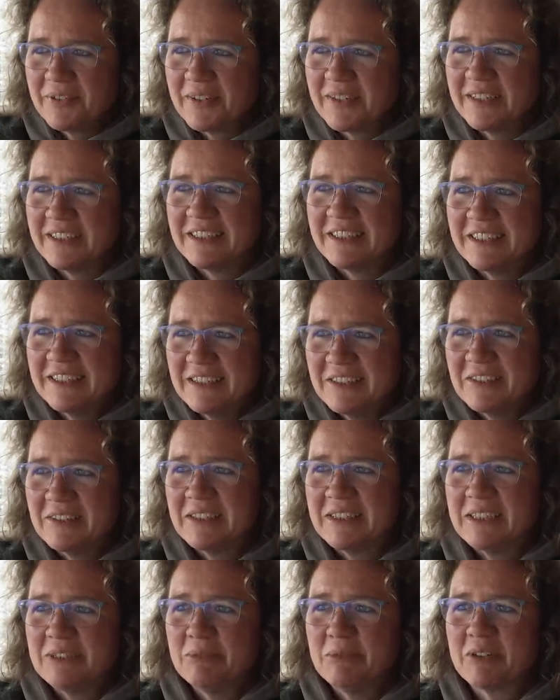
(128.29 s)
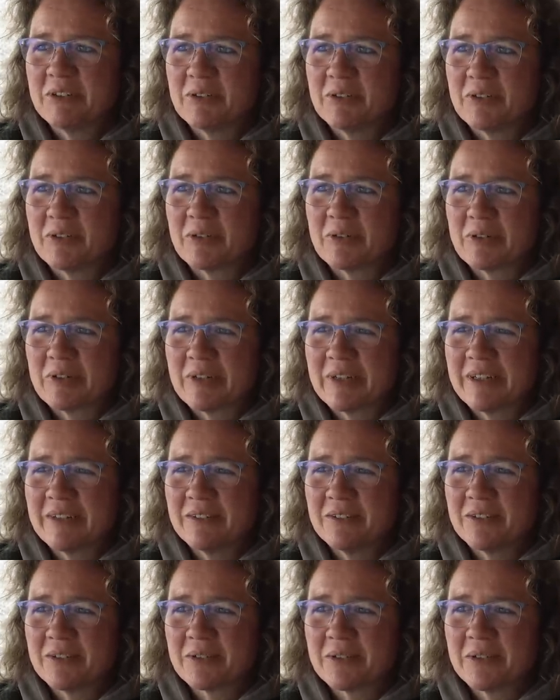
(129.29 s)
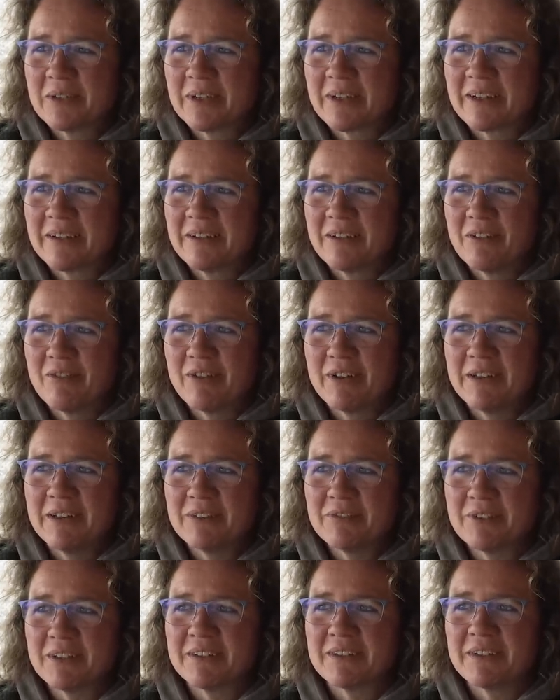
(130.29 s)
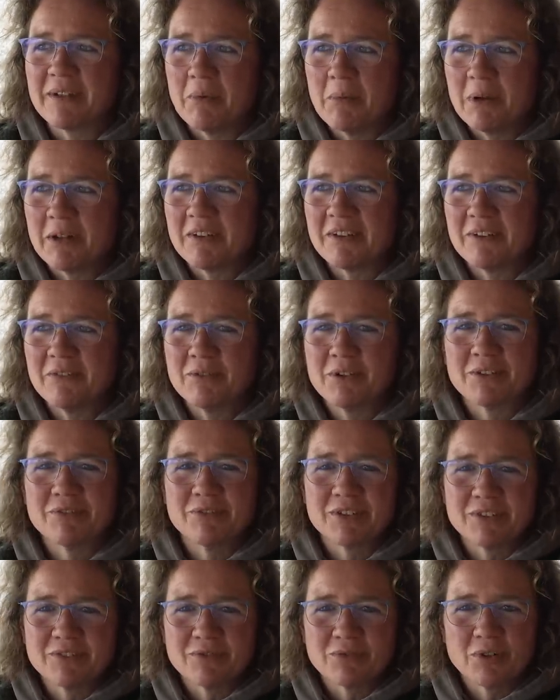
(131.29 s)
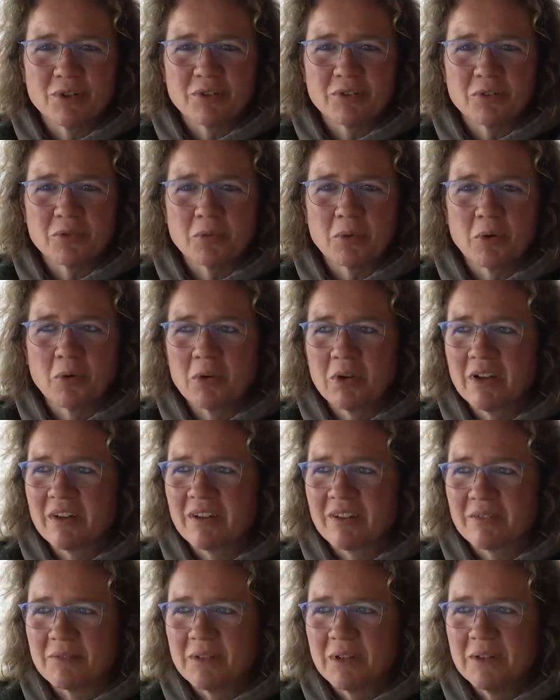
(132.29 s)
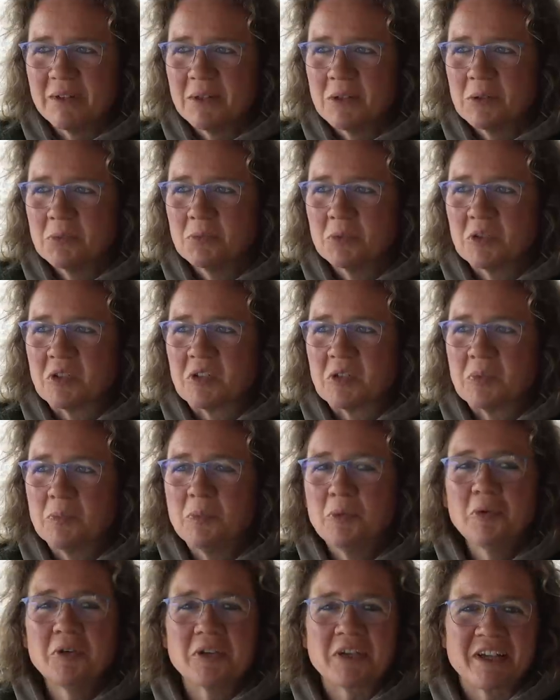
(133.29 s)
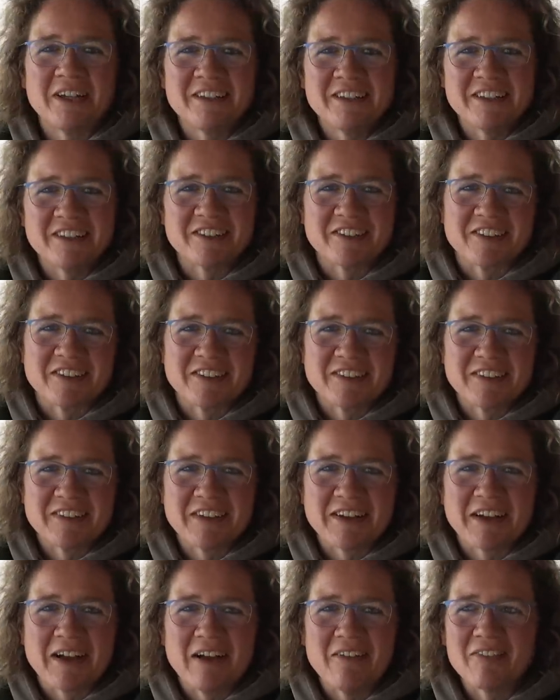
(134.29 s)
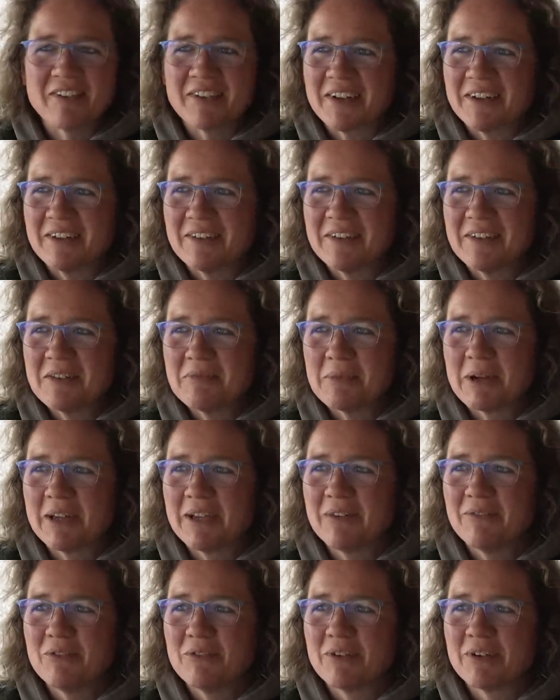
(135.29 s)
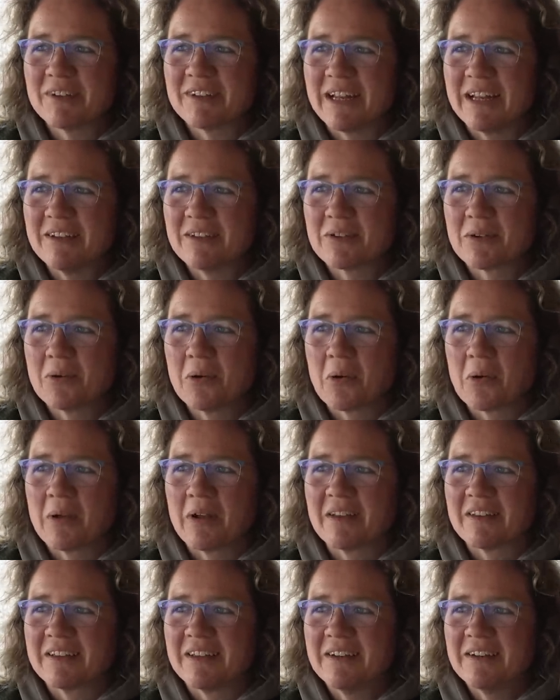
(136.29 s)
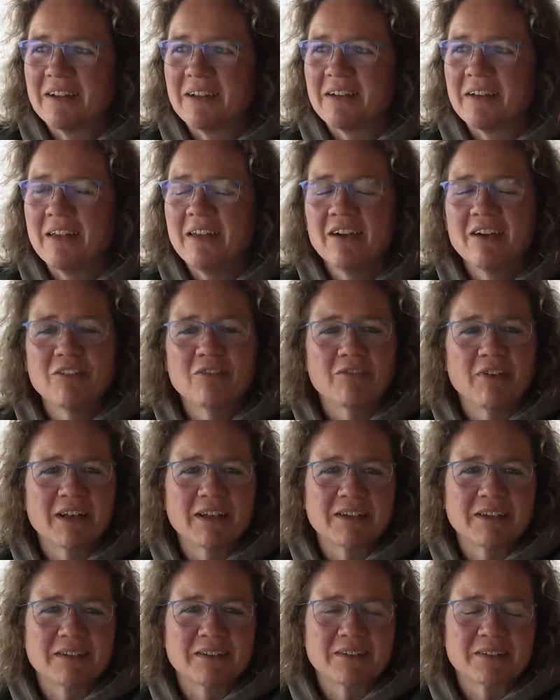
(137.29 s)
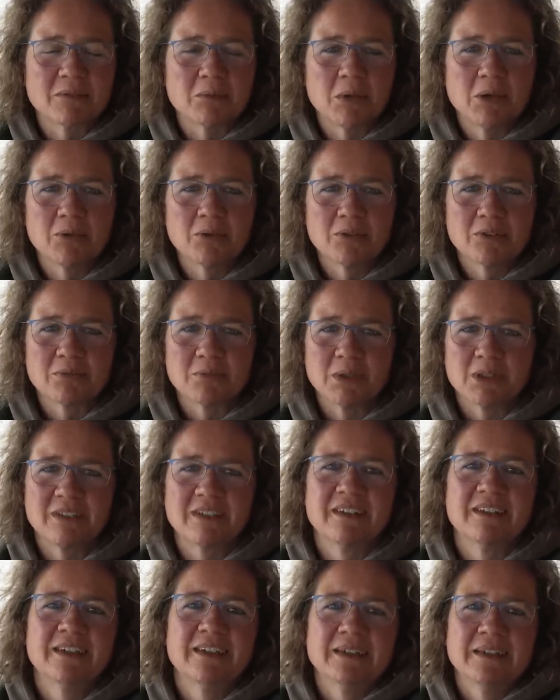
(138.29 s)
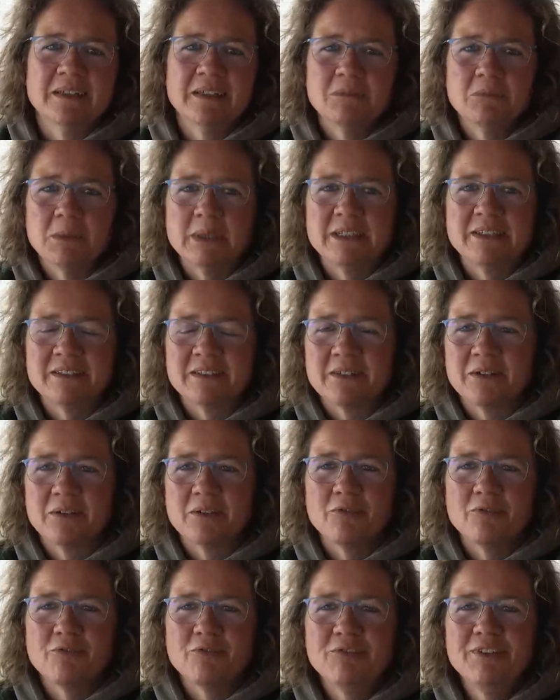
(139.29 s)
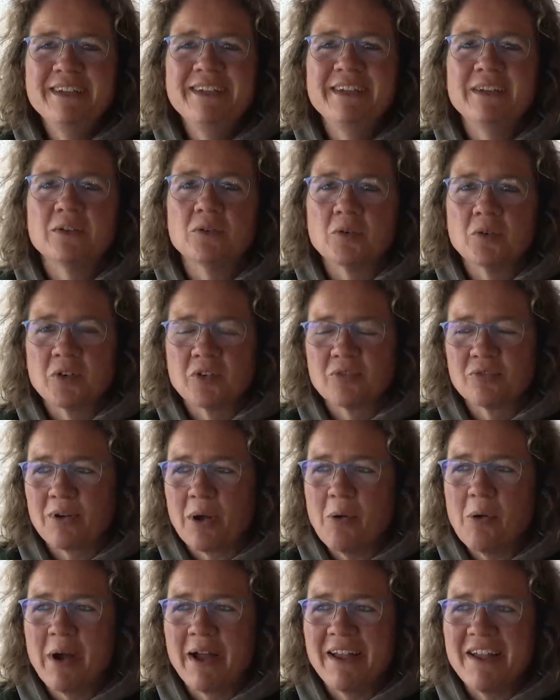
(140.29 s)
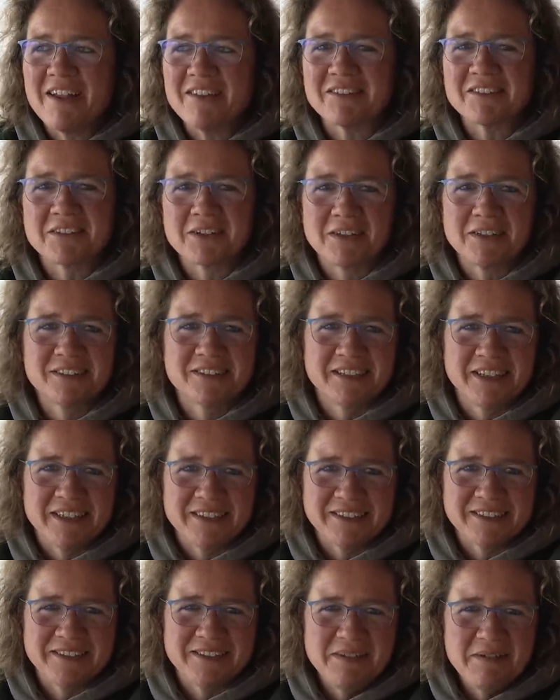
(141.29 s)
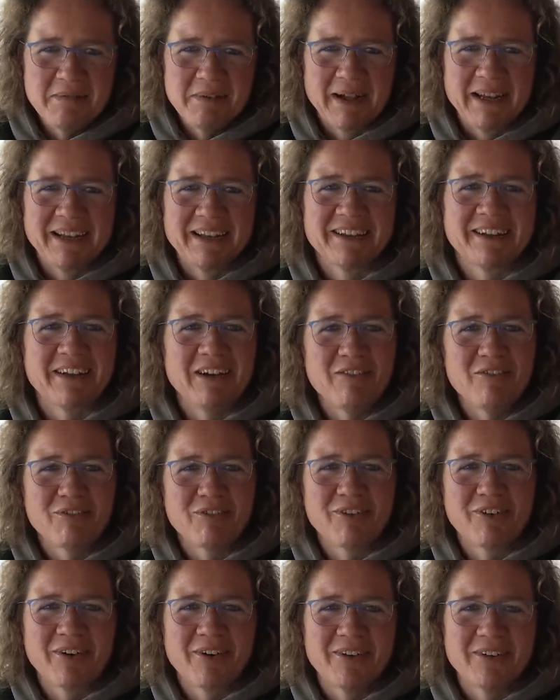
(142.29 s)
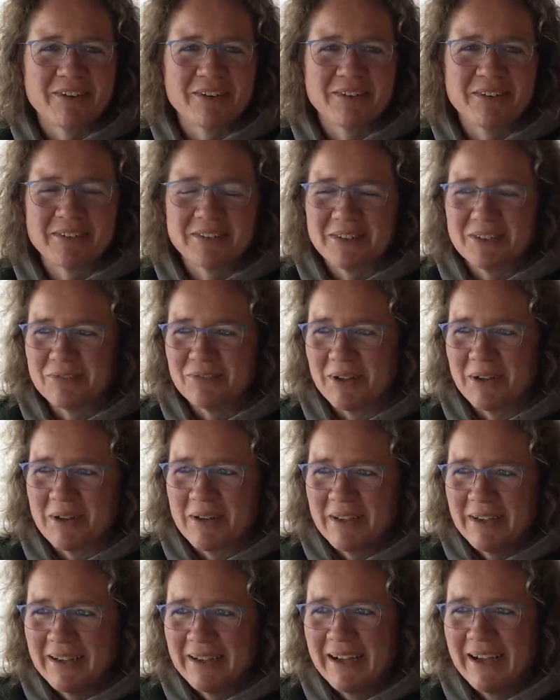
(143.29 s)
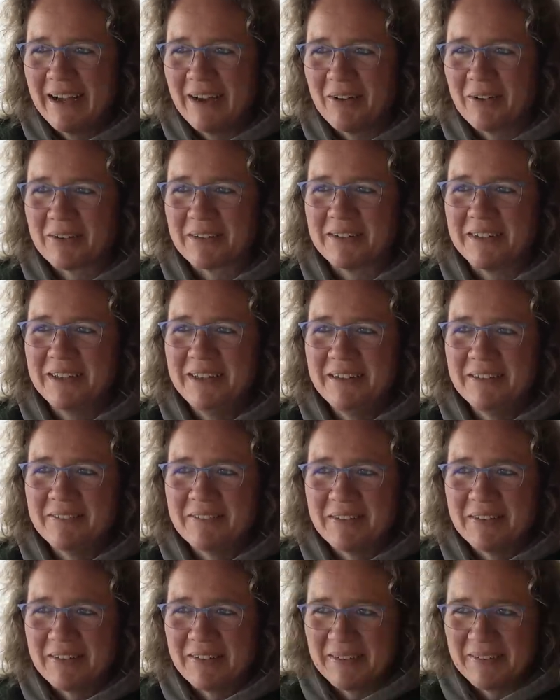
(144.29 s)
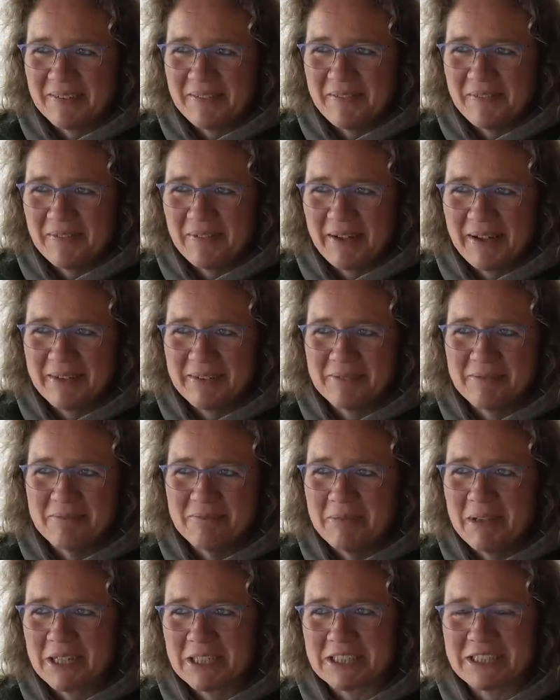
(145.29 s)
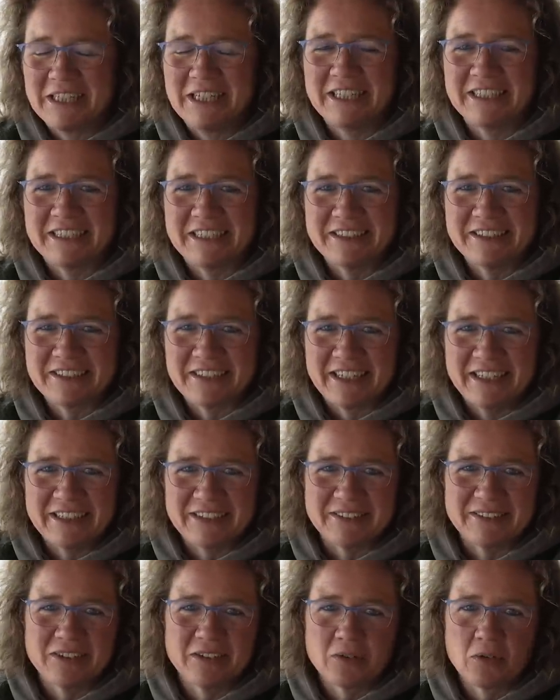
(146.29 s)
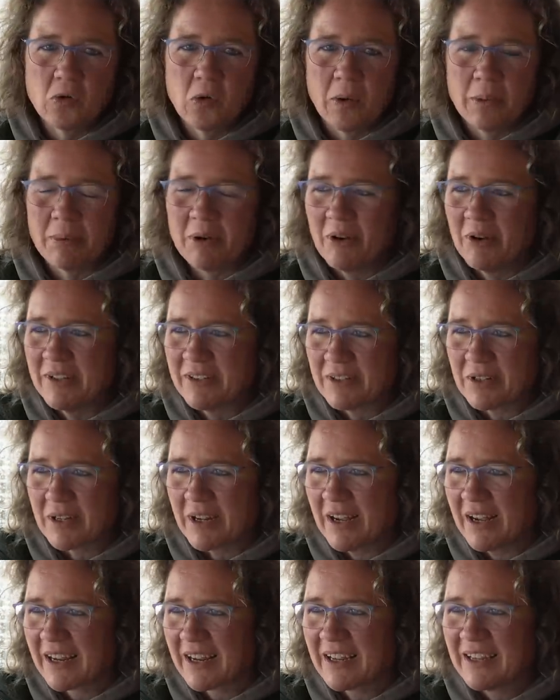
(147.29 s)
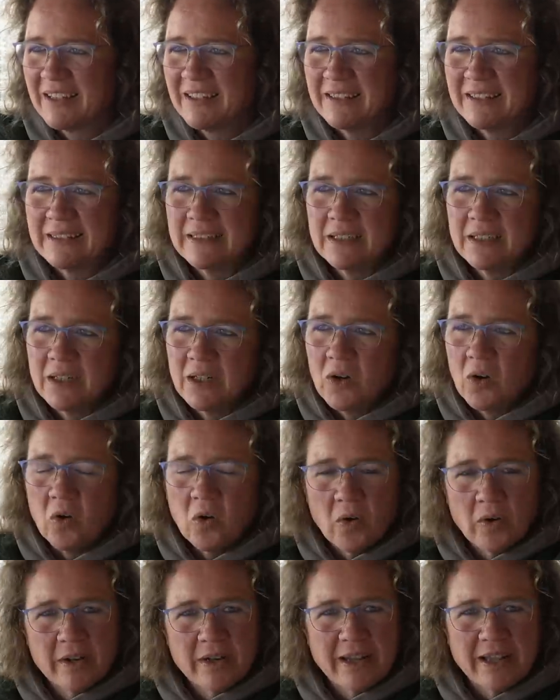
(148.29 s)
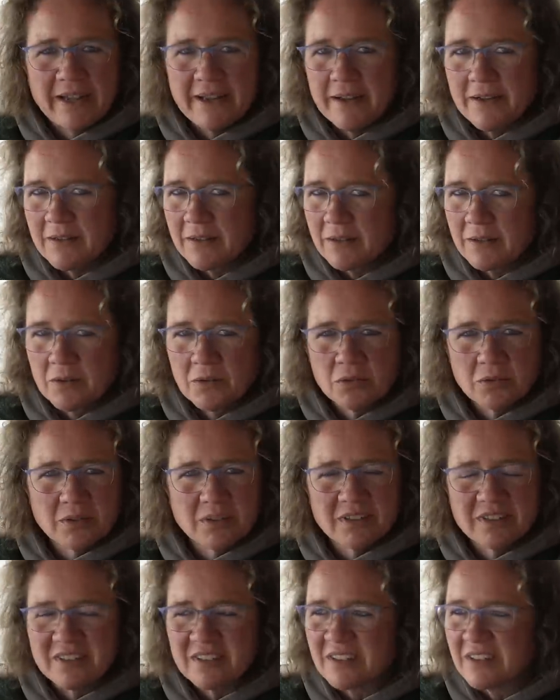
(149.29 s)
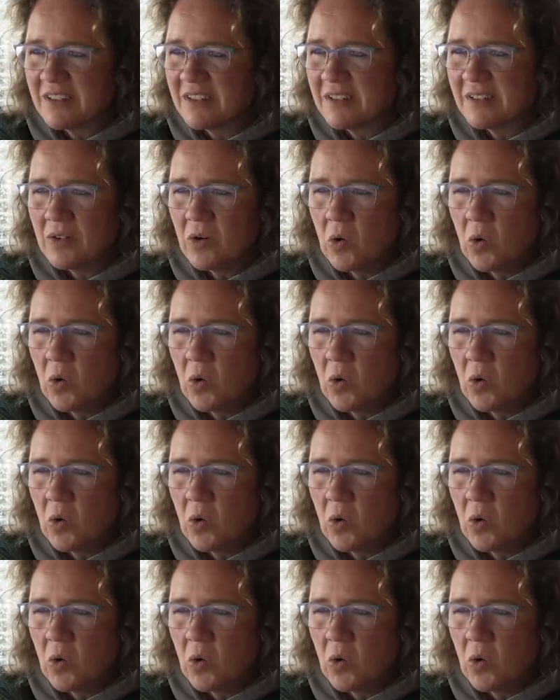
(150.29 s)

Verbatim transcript: wenn, wenn, ich mich so zurück, zurückerinnere, wenn ich was damals irgendwas wissen wollte über Hunde, dann musste ich Bücher lesen. Da gab es ja noch nicht mal irgendwie was anzugucken. Das ging dann irgendwann ging es dann mal los mit, mit äh, Videos, VHS-Kassetten, die man da kaufen konnte und so. Die waren auch die äh, waren mehr schlecht als recht oder so. Aber heutzutage Online-Kurse